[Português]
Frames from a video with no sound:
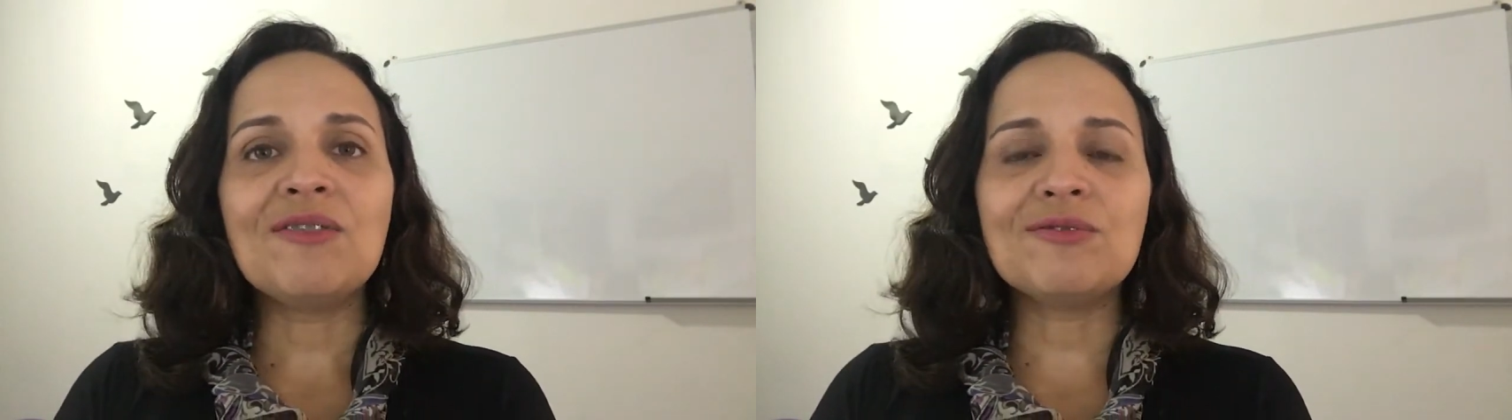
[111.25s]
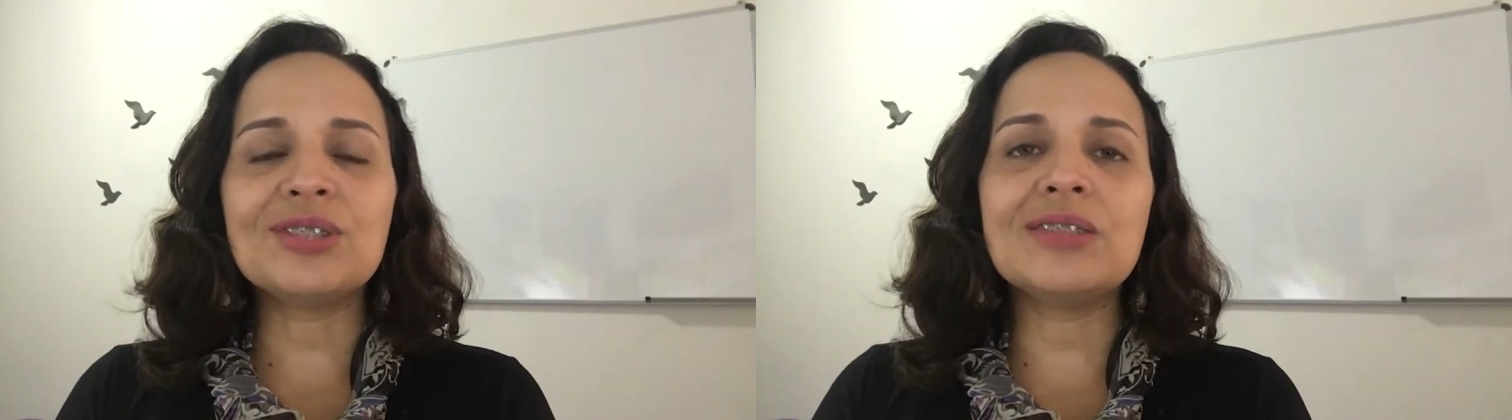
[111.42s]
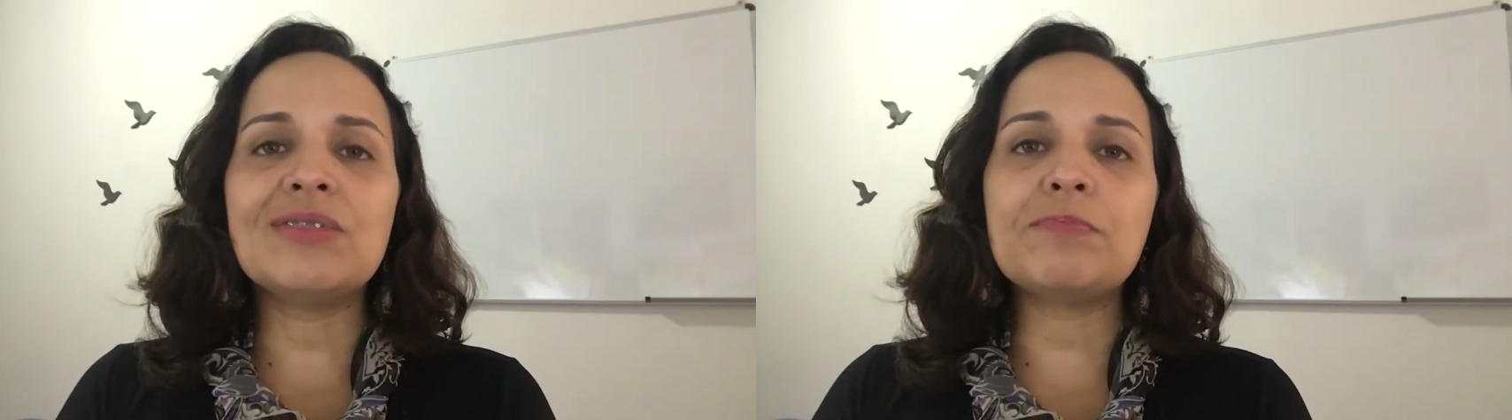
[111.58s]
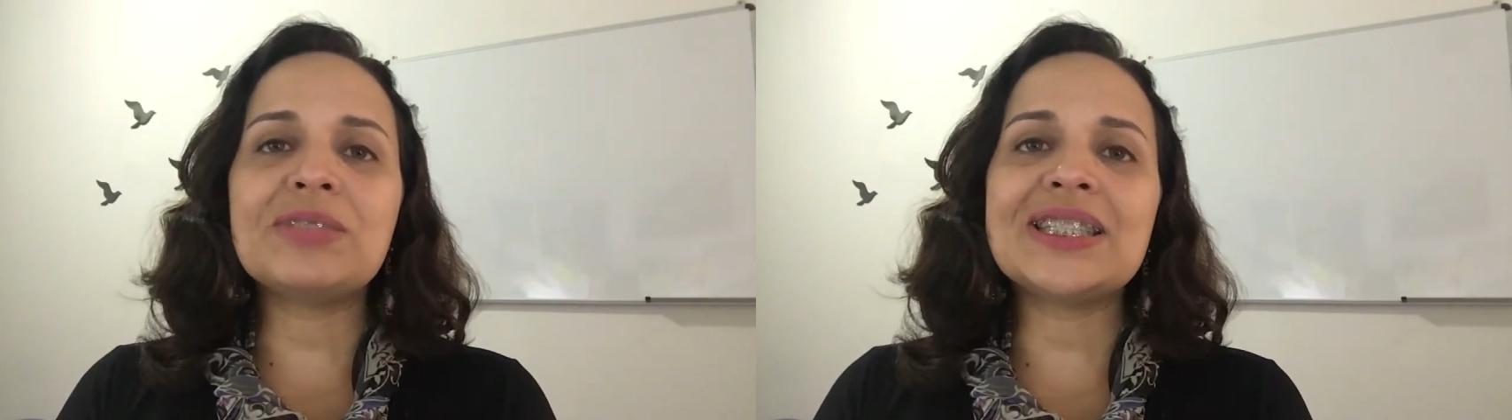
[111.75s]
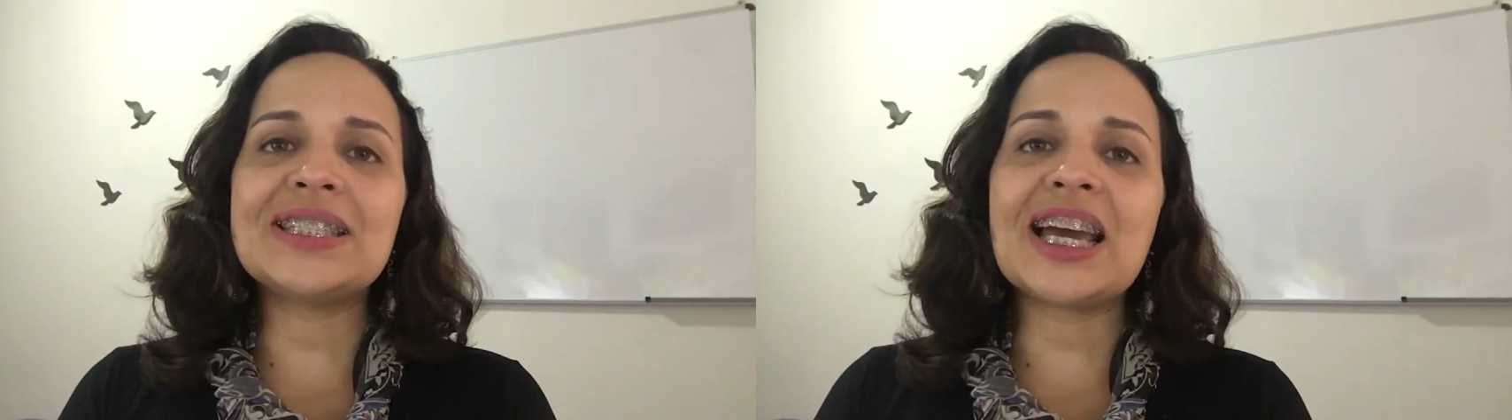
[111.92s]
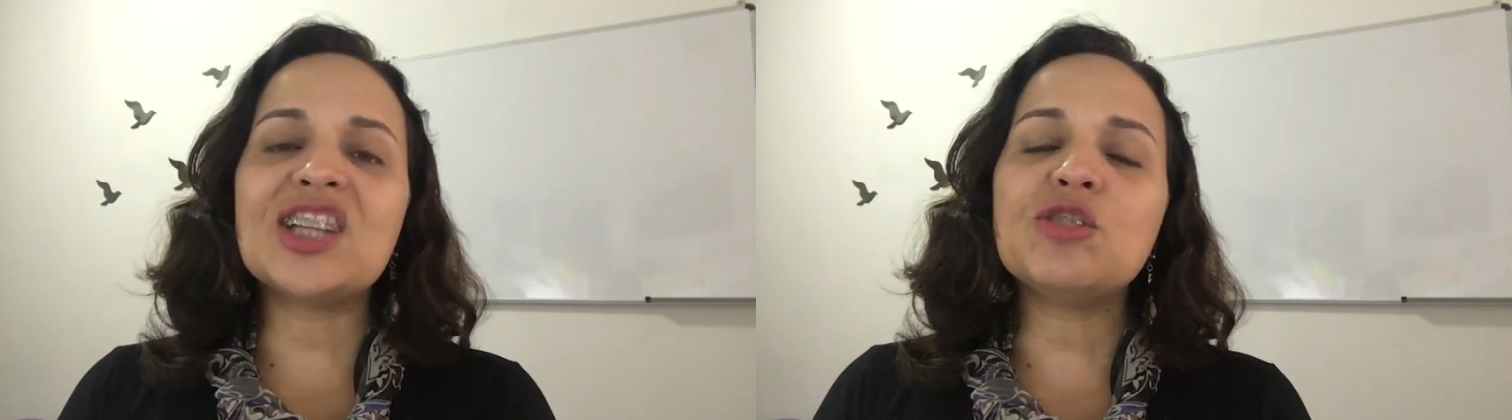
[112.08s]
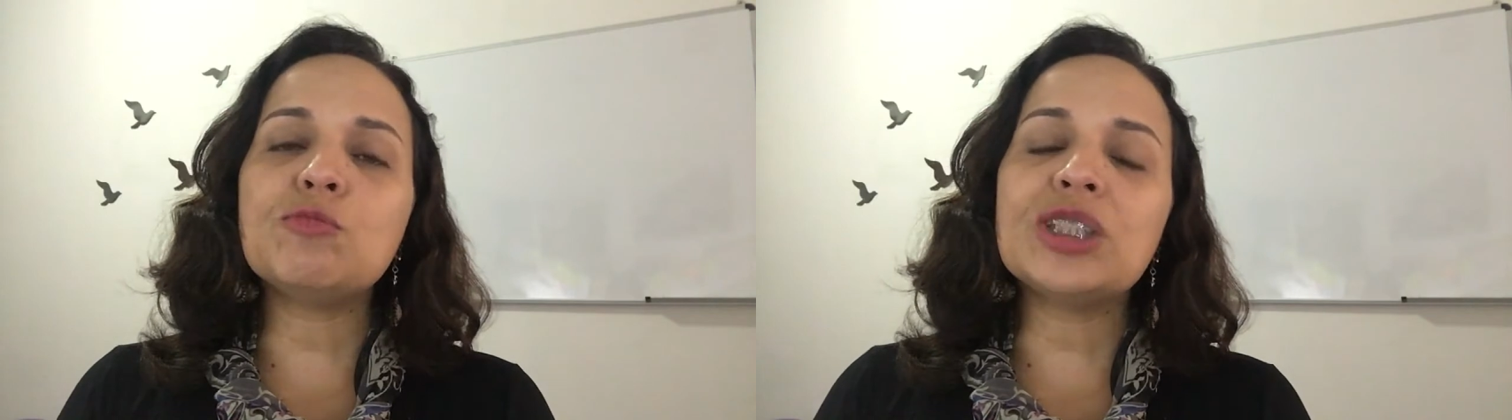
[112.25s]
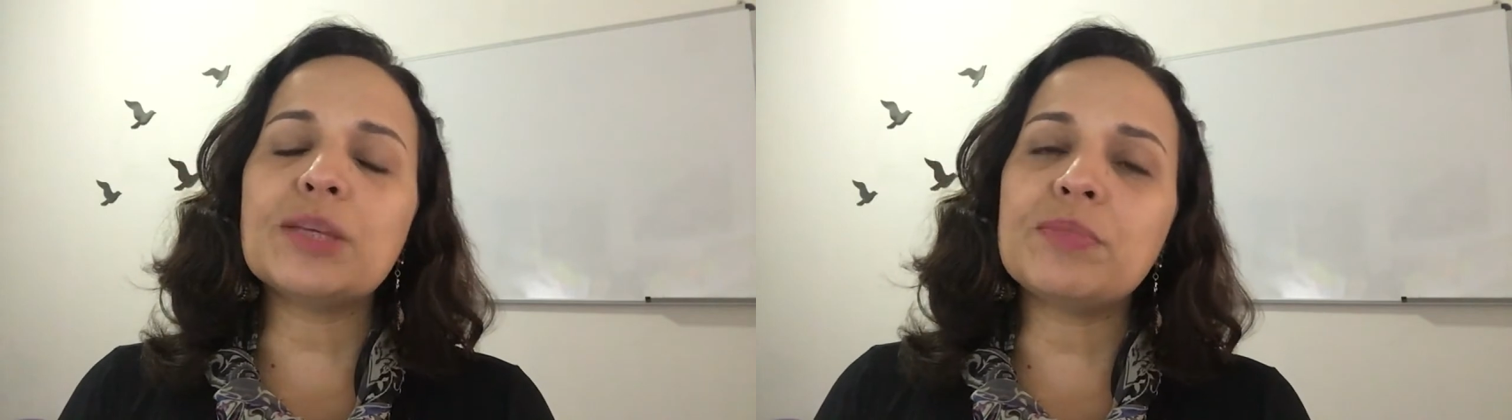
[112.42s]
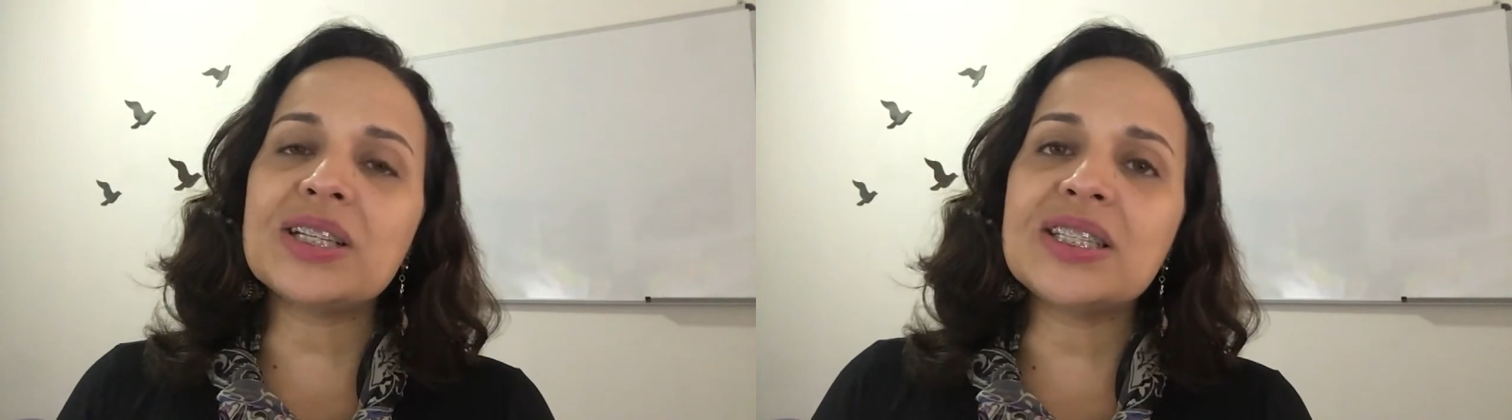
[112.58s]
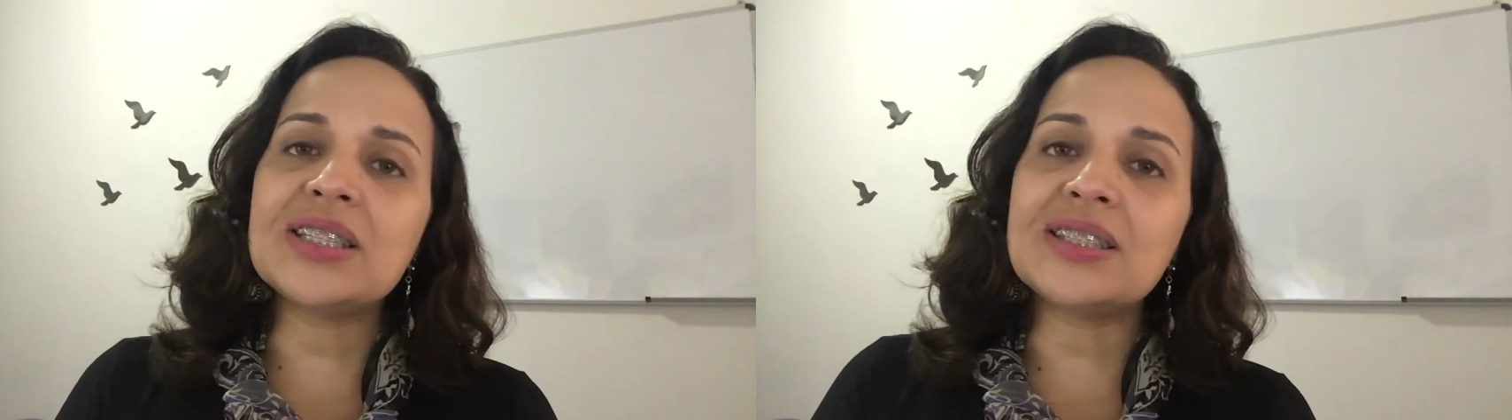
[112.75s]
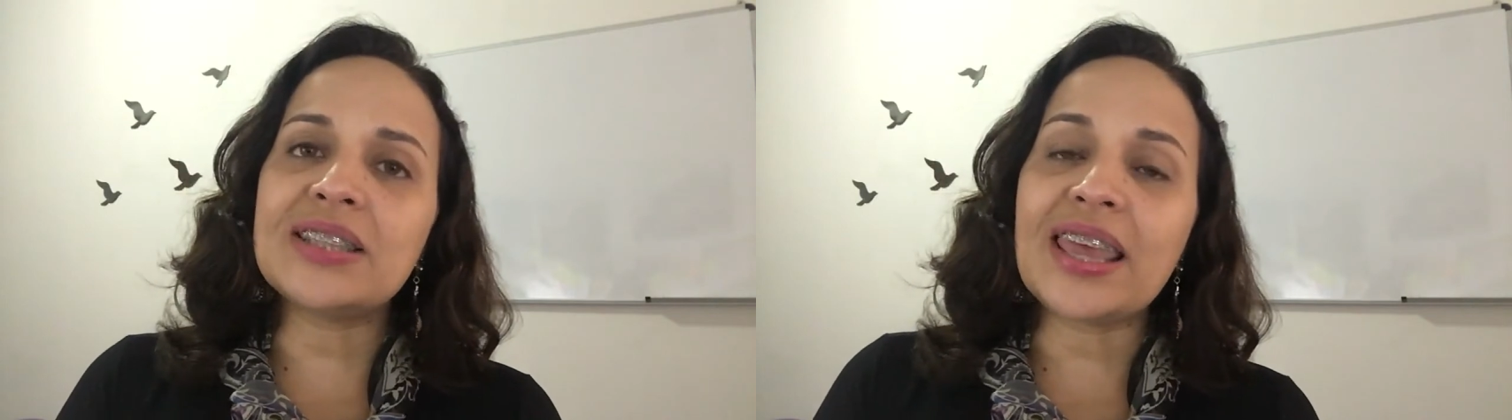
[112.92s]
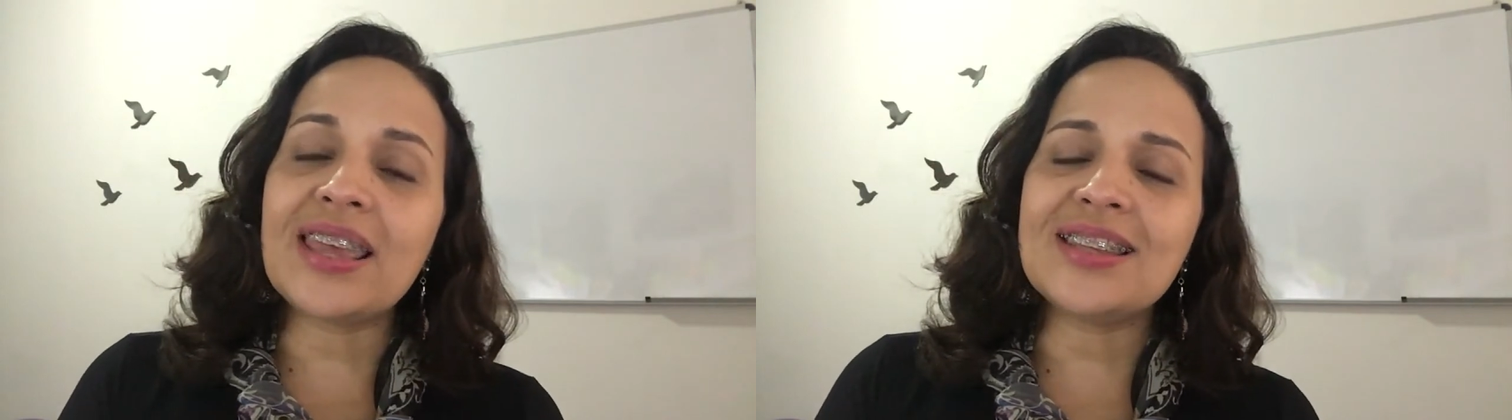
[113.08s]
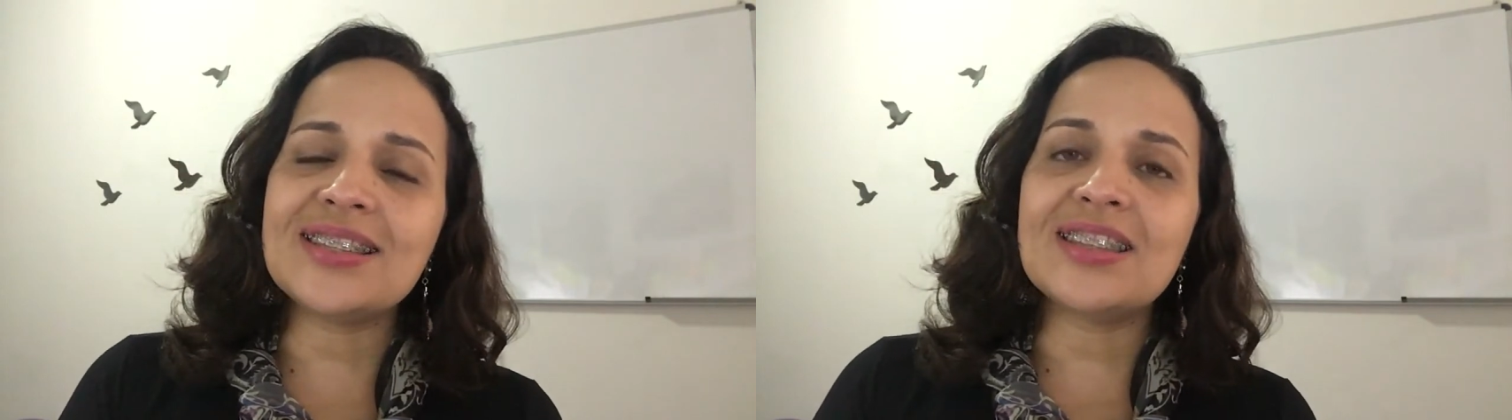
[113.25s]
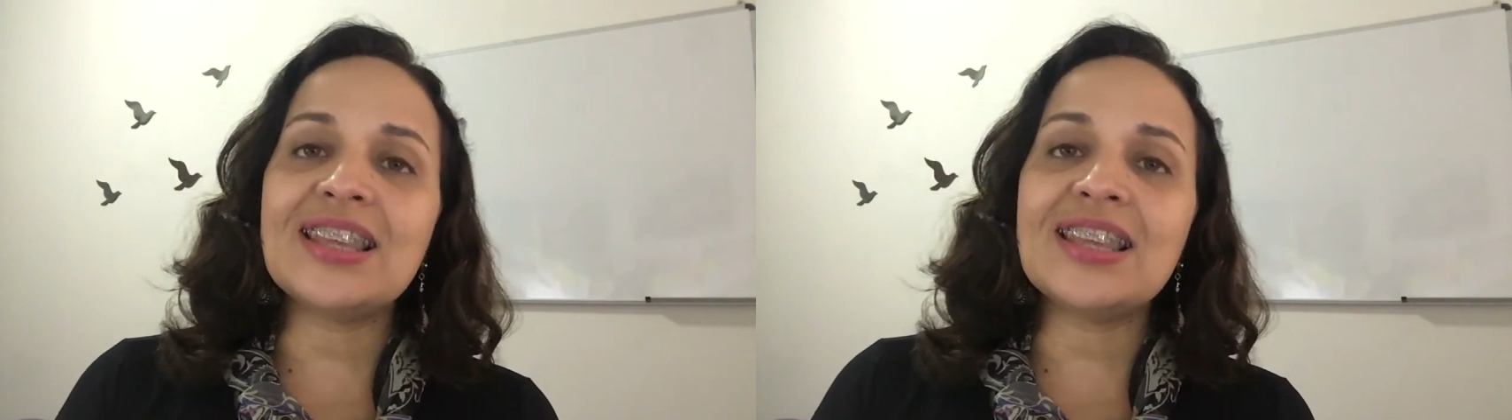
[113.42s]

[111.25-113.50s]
Você vai precisar de muita persistência,